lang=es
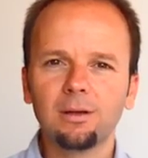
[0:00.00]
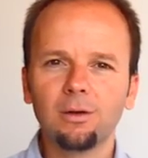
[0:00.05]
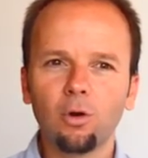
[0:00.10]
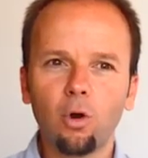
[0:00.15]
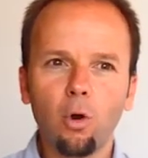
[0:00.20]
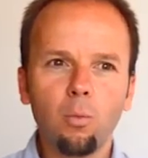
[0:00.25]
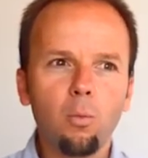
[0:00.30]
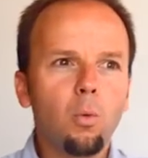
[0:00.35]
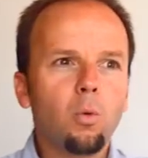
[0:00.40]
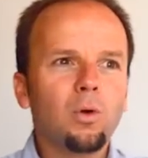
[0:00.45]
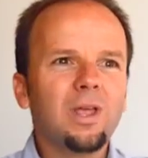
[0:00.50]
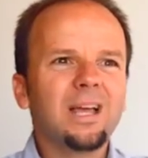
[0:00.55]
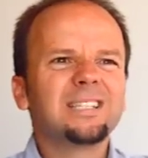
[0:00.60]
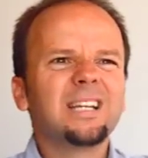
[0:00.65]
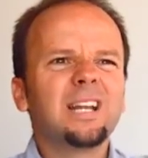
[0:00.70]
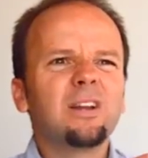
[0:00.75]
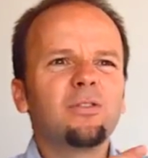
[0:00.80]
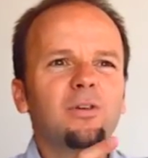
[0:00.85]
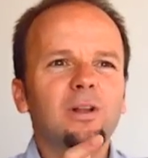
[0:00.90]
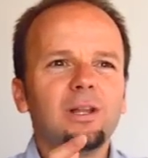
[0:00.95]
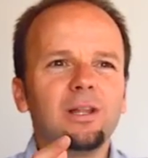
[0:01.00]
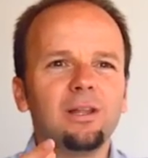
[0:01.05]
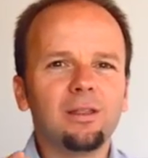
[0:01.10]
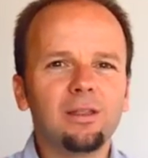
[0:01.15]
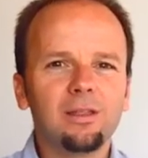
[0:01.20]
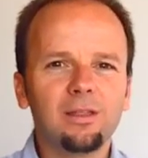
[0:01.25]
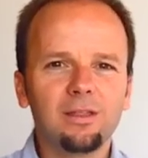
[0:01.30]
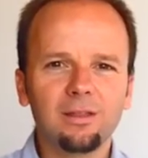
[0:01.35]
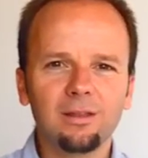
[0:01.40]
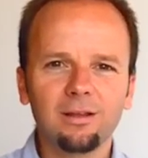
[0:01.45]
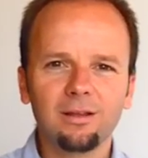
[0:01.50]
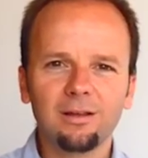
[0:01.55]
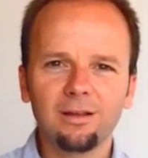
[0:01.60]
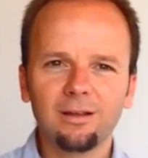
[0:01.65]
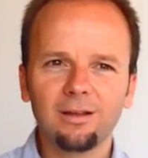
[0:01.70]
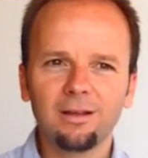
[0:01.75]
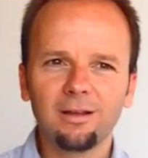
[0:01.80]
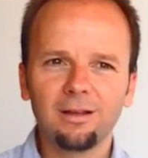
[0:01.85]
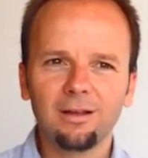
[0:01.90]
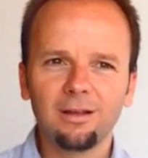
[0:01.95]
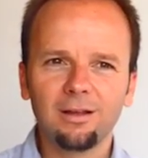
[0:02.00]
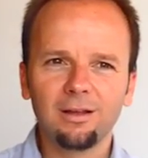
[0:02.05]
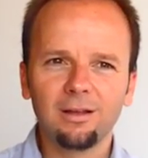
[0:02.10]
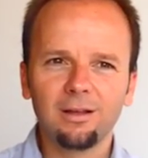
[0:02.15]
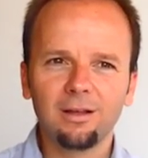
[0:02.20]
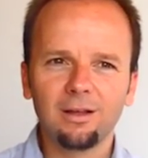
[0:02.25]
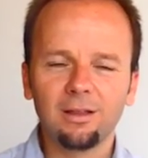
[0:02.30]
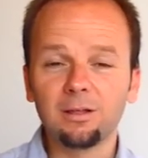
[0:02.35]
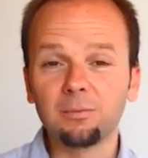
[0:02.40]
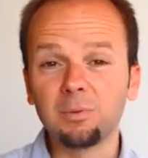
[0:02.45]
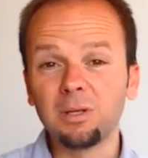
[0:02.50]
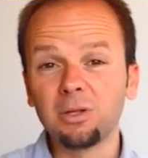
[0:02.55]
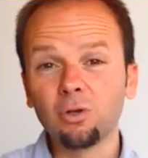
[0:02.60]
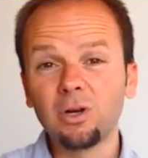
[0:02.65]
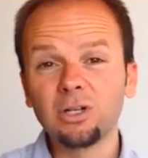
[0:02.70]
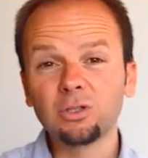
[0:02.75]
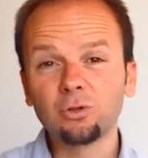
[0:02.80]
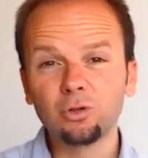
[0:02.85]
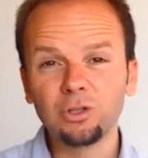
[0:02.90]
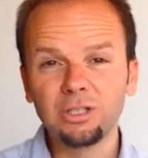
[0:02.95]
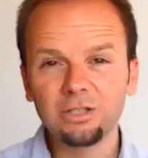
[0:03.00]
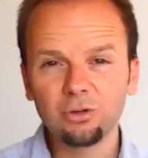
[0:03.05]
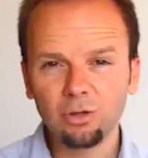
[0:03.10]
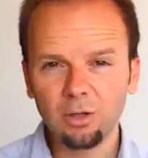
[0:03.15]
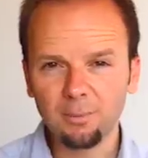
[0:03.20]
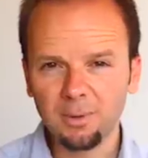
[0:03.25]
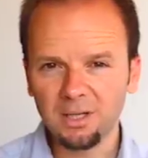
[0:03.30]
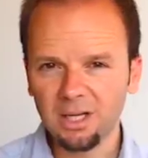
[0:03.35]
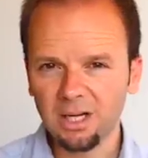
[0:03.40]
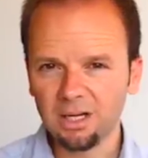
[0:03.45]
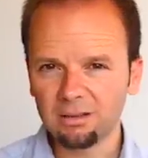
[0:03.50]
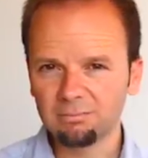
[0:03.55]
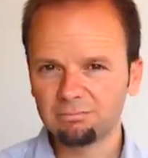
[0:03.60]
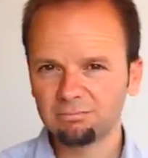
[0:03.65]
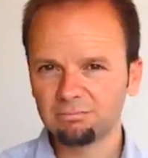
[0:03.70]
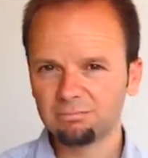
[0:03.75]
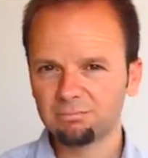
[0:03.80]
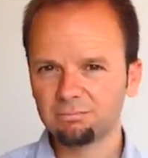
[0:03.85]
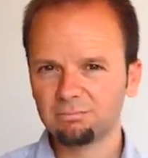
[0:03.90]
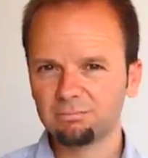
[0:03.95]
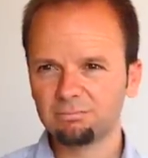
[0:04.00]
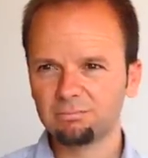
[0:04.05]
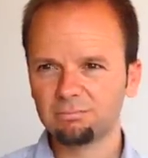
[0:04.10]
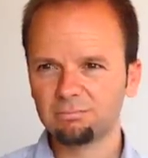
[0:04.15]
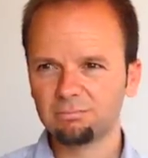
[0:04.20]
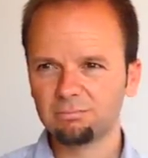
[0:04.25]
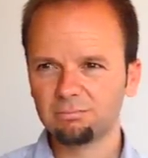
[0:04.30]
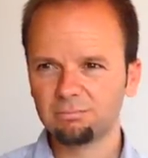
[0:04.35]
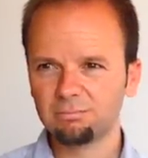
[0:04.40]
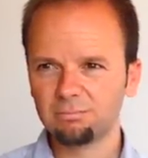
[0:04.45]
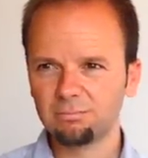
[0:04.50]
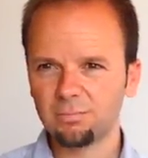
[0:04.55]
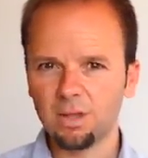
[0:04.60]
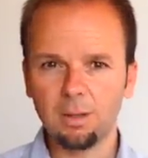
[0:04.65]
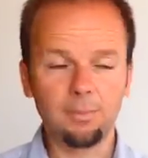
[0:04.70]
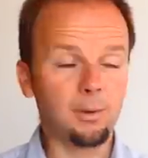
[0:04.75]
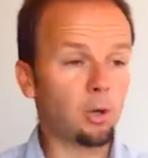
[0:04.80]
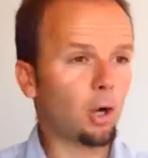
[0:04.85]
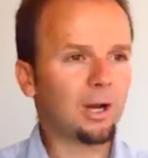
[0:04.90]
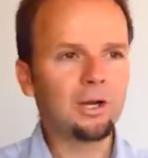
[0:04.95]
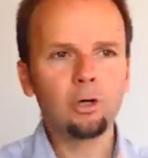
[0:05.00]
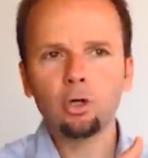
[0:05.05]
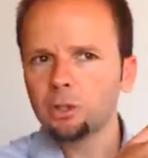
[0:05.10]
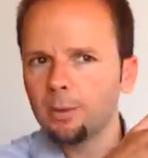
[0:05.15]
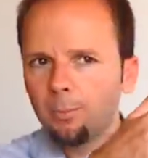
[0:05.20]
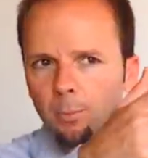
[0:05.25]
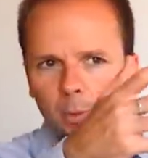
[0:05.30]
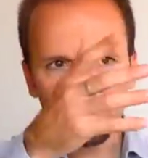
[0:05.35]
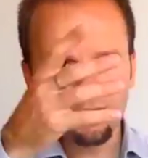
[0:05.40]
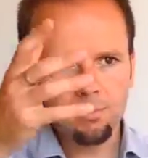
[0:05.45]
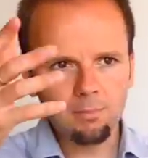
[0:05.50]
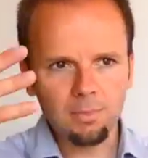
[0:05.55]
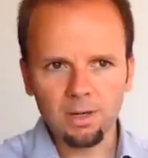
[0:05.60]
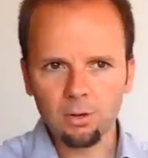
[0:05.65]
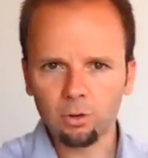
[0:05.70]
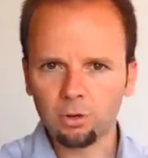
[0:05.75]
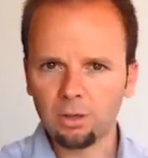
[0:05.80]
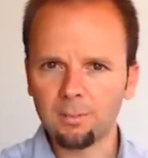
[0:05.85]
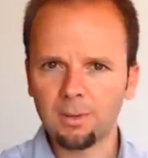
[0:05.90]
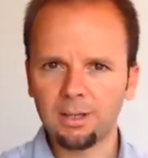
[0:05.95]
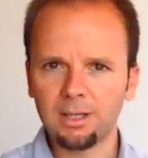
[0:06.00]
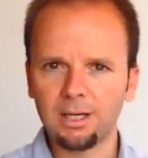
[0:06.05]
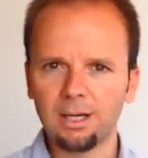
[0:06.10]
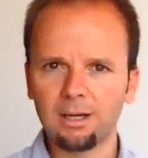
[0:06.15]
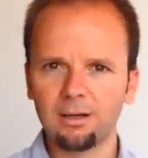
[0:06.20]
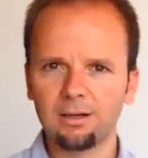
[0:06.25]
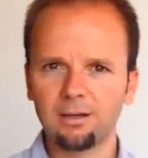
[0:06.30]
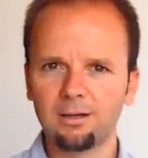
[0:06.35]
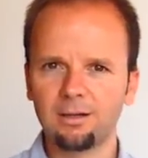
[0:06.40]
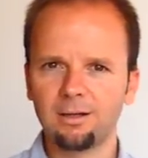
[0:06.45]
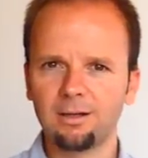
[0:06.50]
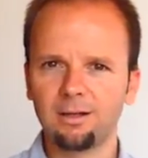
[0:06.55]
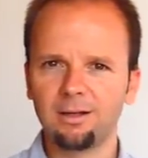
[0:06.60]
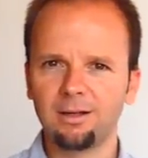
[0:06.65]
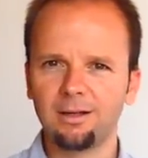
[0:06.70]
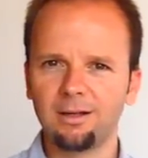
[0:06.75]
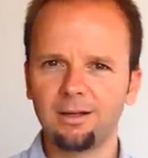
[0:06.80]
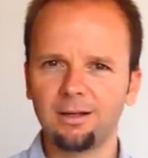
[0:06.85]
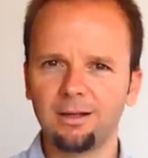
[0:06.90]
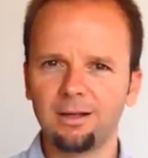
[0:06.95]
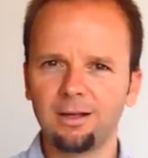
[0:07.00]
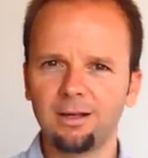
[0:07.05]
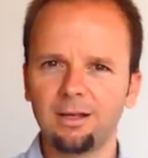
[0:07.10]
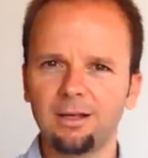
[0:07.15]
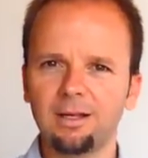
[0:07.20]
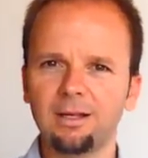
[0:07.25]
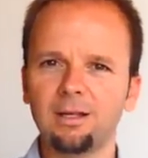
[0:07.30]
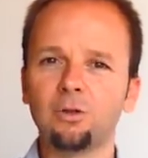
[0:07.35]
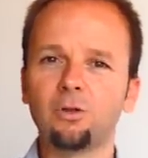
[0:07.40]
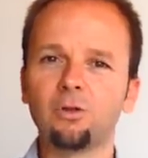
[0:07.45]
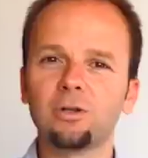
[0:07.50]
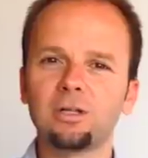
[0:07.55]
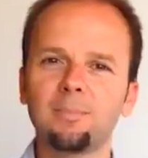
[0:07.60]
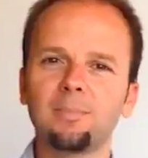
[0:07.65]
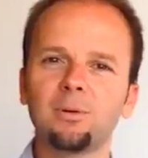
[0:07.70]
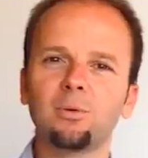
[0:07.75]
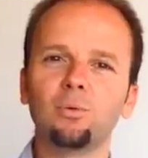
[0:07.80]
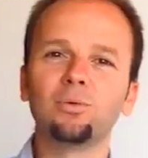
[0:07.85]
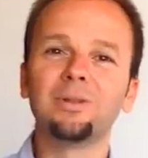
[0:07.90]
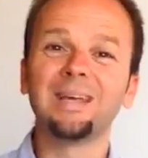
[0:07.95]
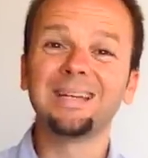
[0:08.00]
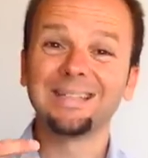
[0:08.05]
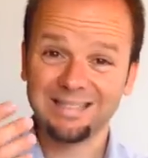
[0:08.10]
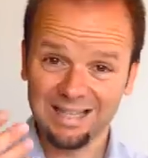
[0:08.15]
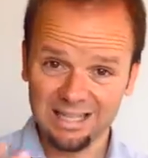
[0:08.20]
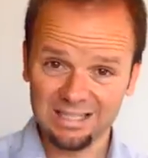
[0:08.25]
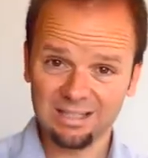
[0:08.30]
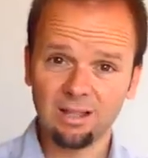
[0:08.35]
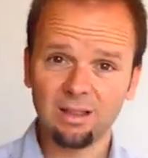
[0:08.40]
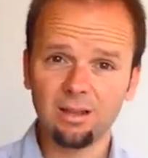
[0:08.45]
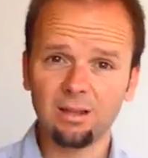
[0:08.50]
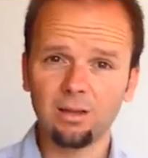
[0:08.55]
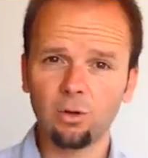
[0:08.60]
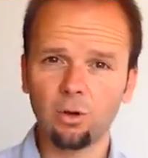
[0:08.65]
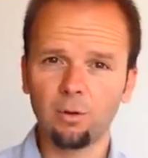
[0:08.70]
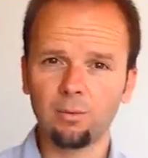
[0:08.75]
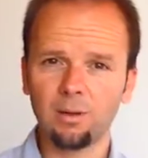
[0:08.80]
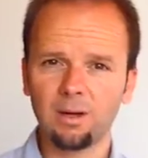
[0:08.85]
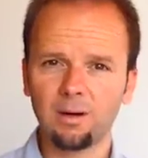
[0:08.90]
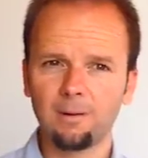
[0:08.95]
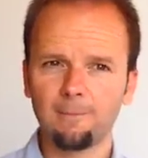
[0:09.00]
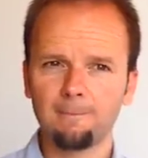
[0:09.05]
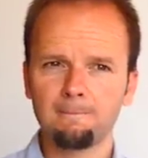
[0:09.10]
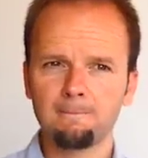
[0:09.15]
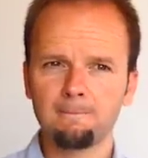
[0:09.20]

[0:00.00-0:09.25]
¿Cómo voy a ser feliz? Dices, viendo las cosas de otra manera. Dice, pero es que no se pueden ver de otra manera. Y entonces la pregunta, ¿estás decidido a ver?